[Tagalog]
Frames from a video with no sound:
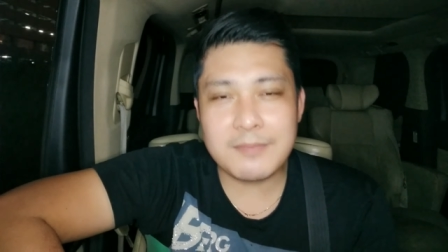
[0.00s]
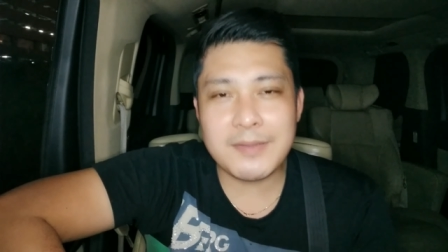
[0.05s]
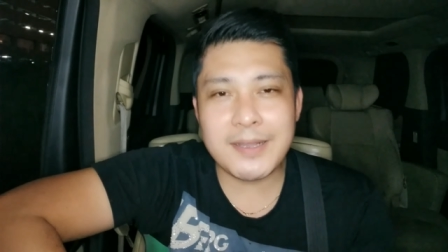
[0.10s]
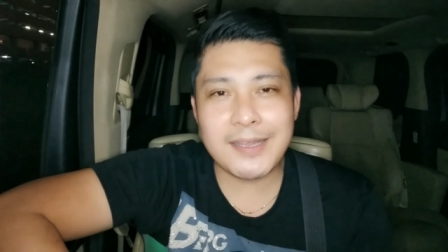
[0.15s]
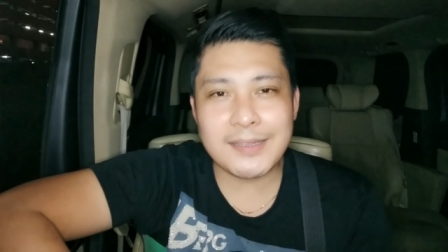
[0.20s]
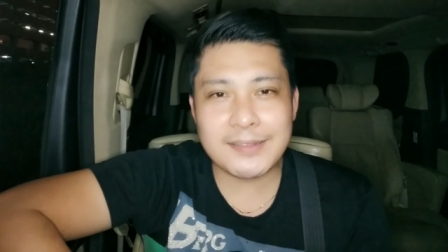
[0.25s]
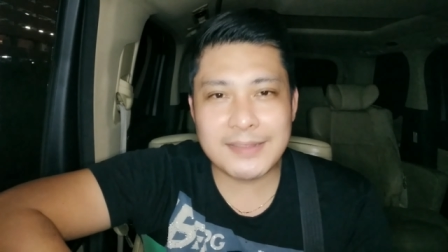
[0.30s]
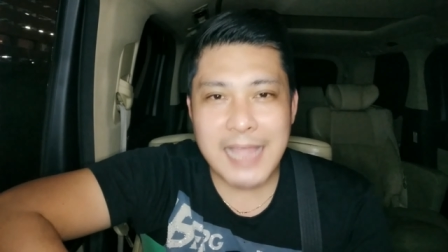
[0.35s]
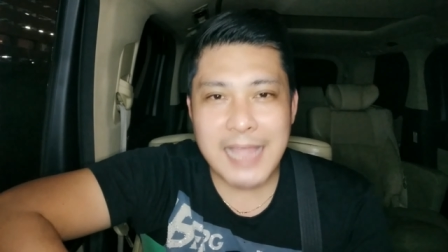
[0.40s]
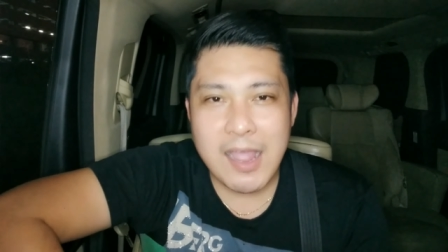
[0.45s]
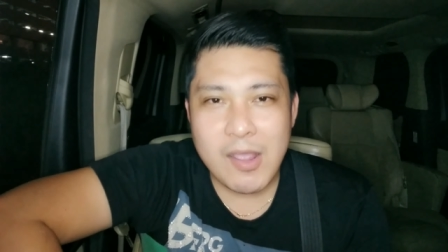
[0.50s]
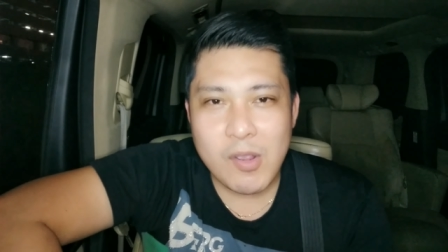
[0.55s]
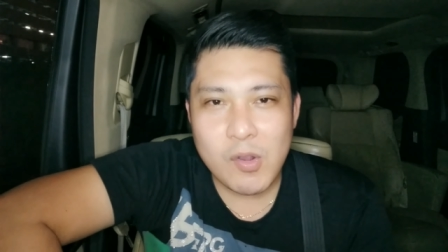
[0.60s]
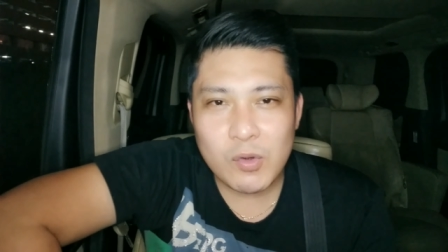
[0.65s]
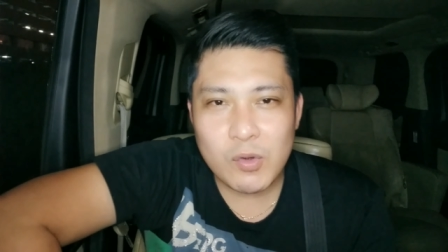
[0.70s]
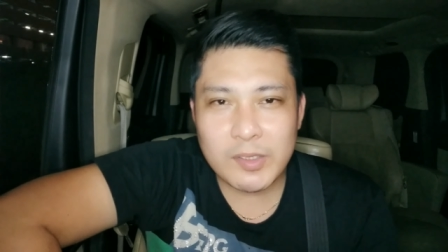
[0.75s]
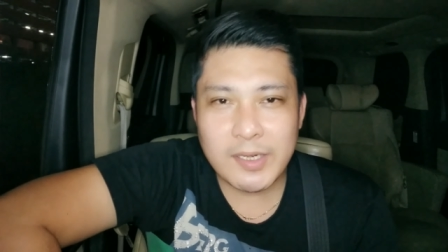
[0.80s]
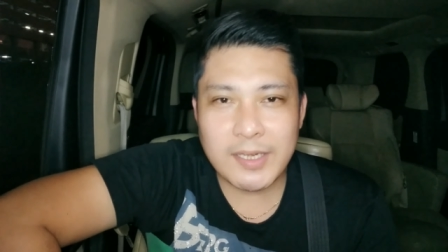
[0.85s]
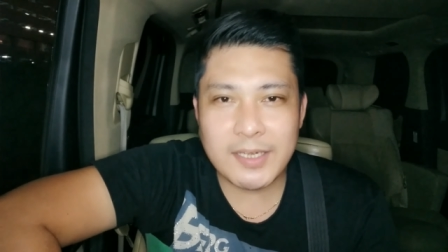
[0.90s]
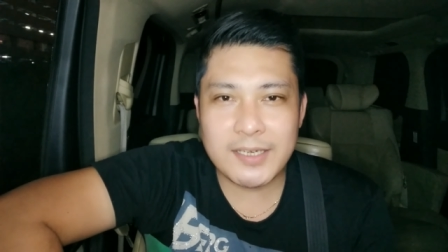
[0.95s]
mga
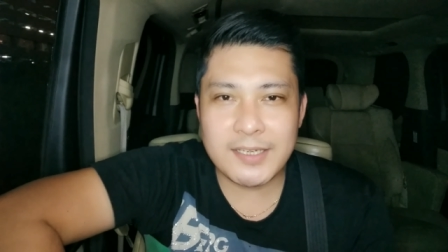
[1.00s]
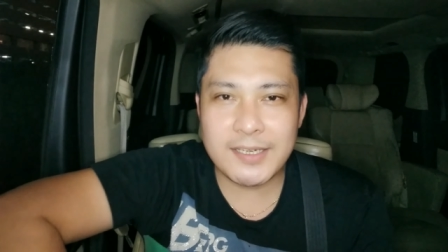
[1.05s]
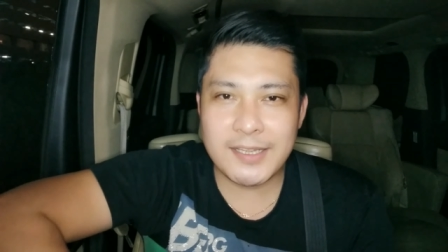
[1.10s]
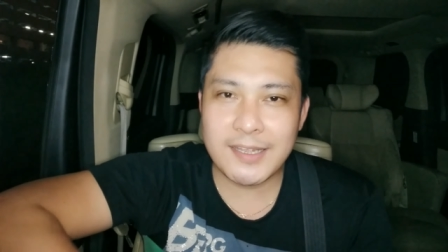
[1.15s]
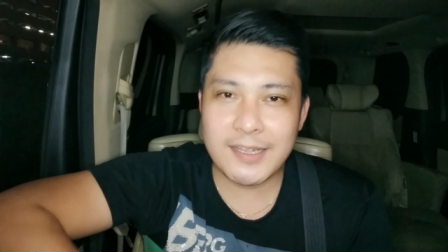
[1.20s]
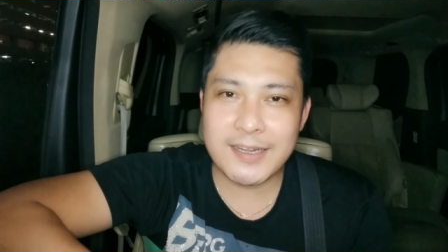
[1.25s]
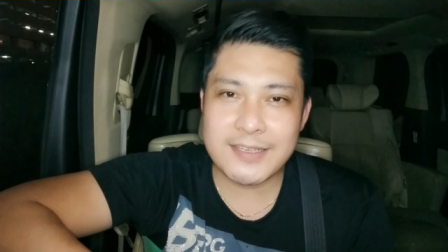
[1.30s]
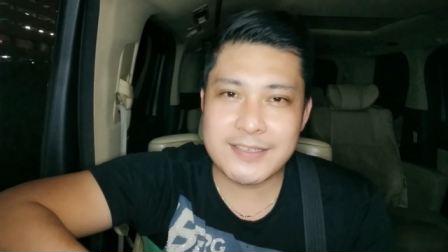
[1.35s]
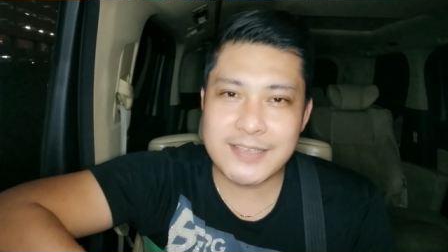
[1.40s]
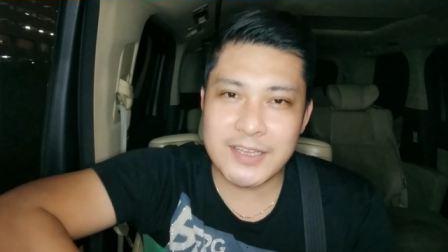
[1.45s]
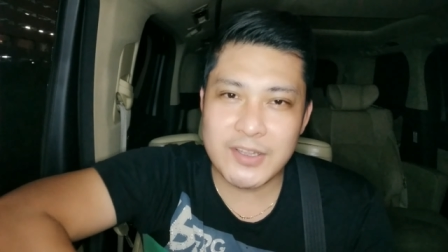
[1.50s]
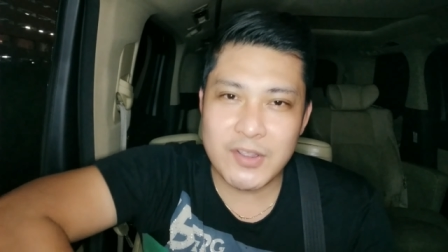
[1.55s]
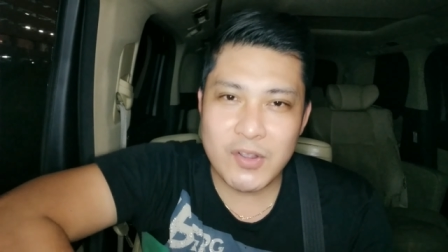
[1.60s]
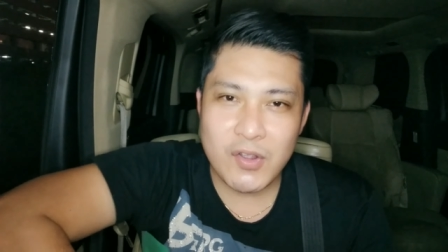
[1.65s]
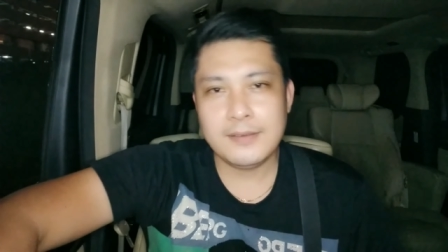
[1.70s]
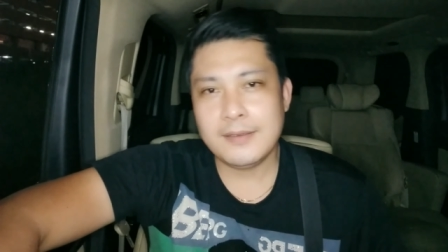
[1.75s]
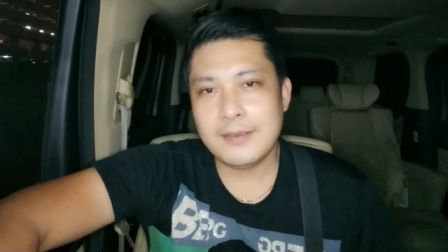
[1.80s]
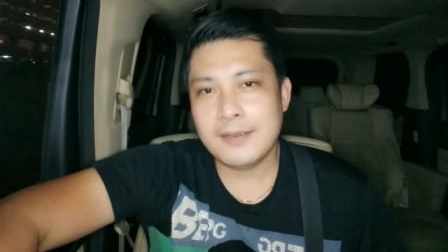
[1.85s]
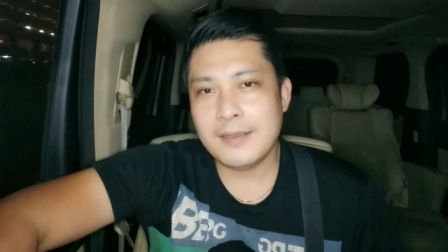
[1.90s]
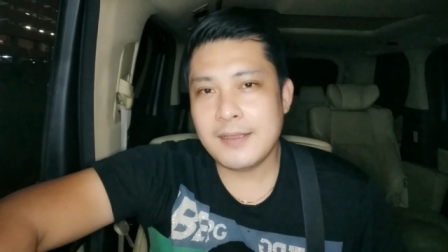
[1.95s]
taong naninira sa iyo.